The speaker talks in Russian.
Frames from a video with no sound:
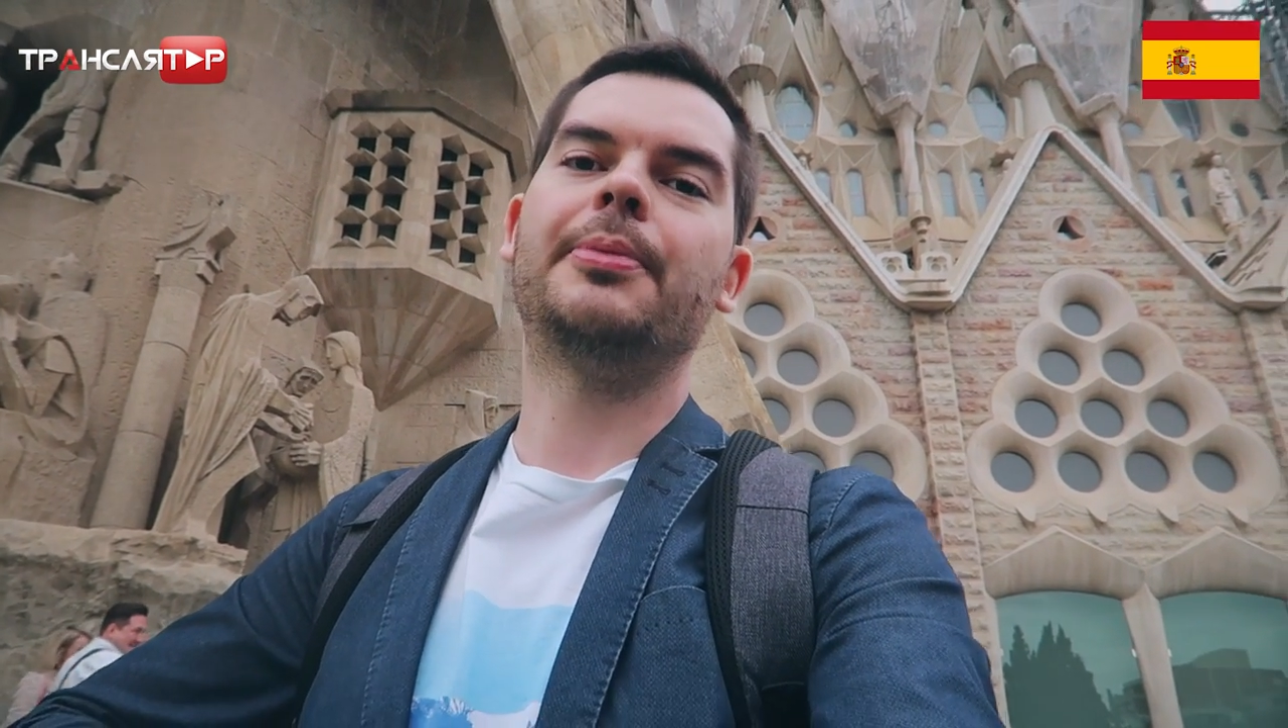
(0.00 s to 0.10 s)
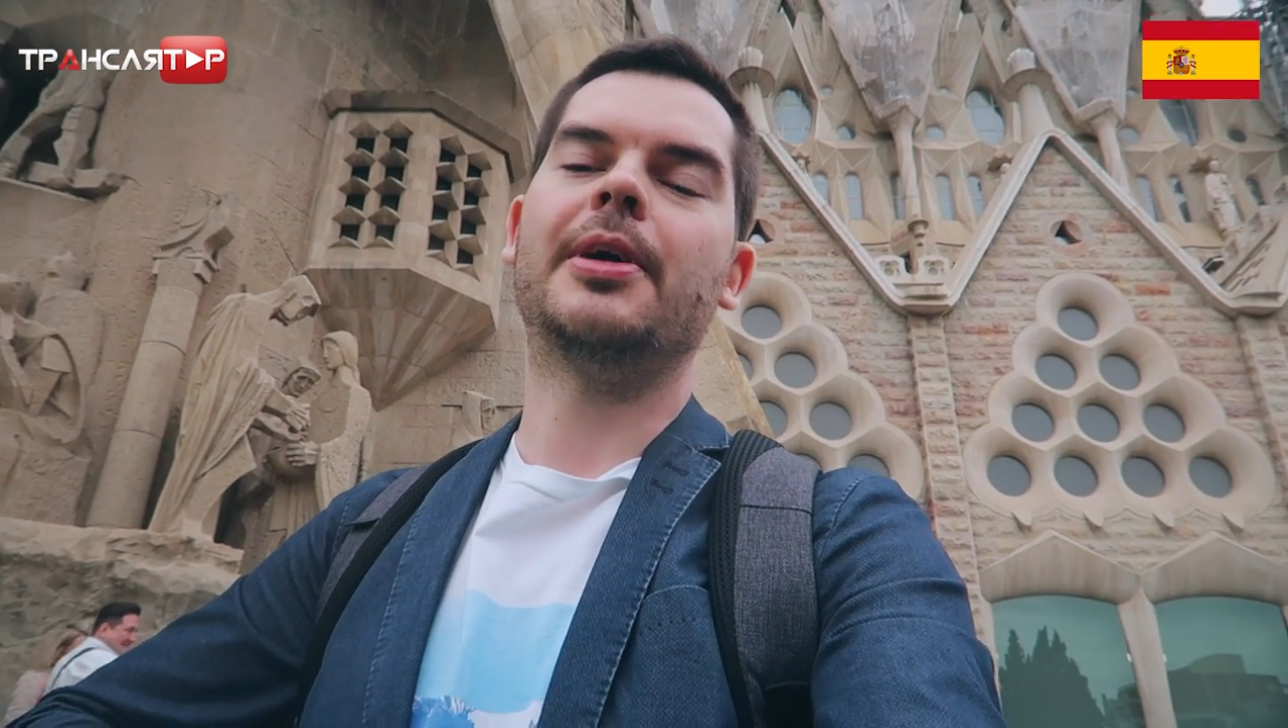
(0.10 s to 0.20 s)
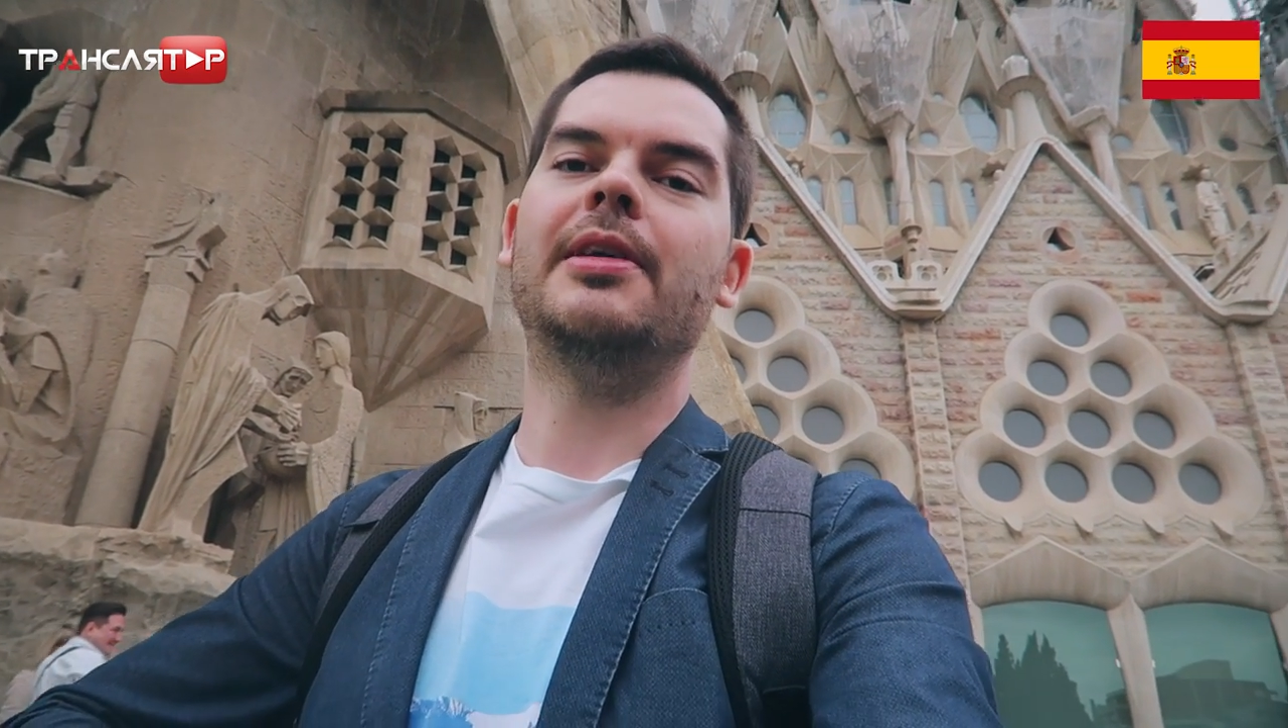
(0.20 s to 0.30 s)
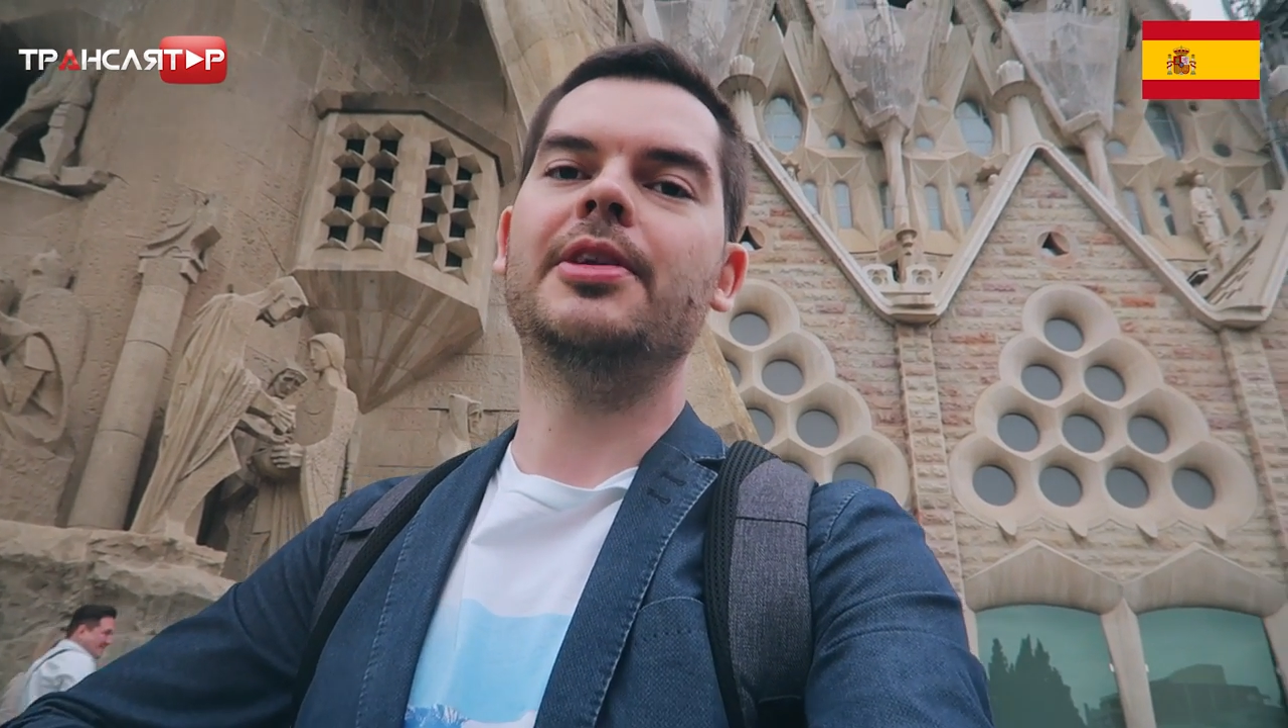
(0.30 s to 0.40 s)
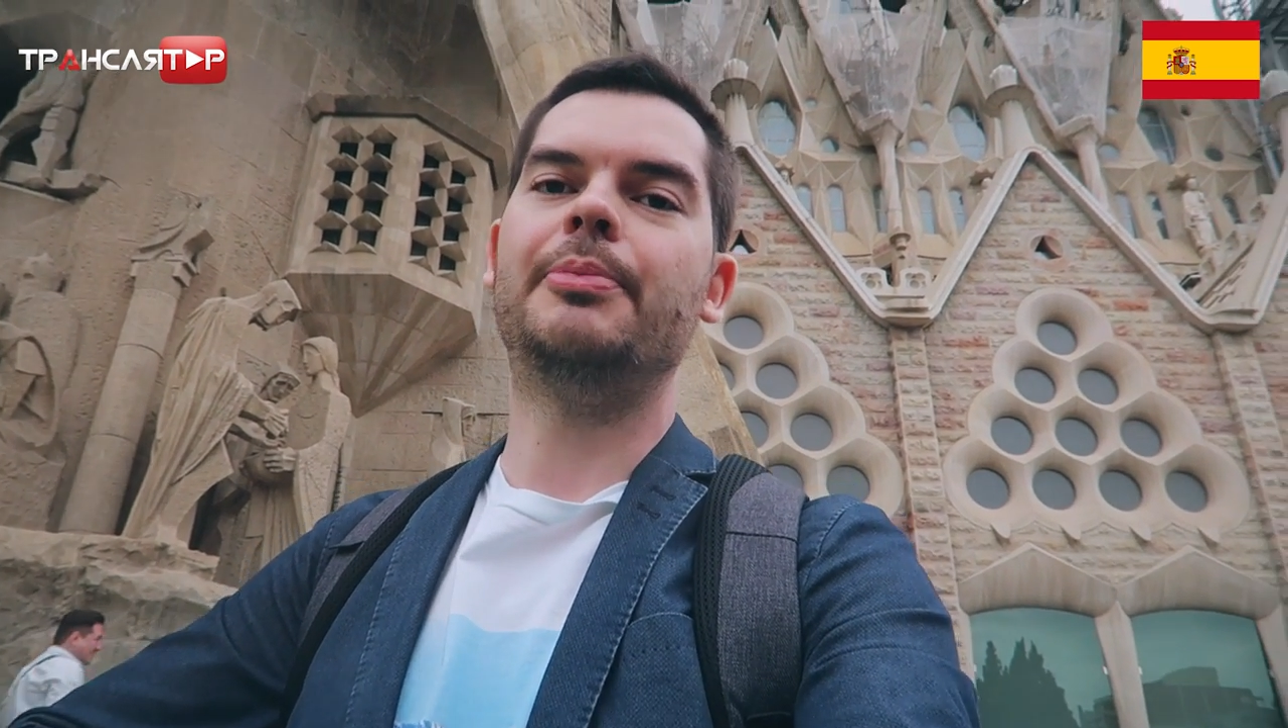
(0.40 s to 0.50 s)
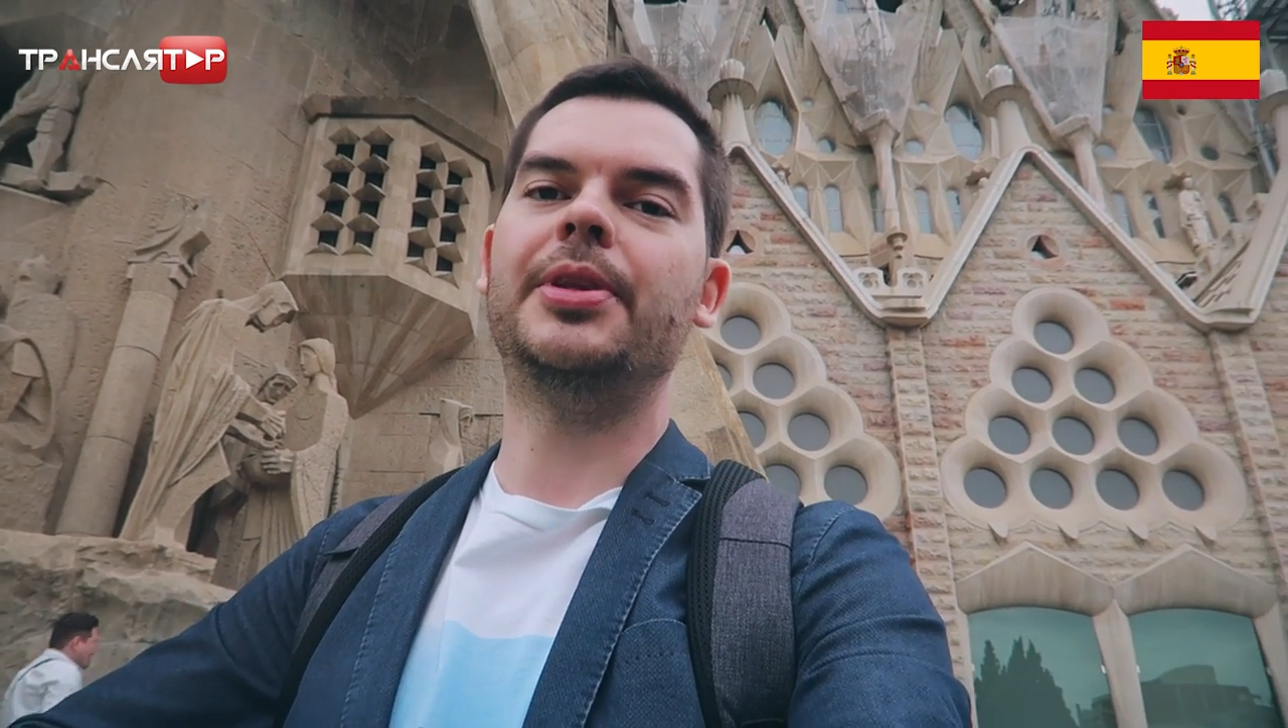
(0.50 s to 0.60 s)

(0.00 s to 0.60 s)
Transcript: правильно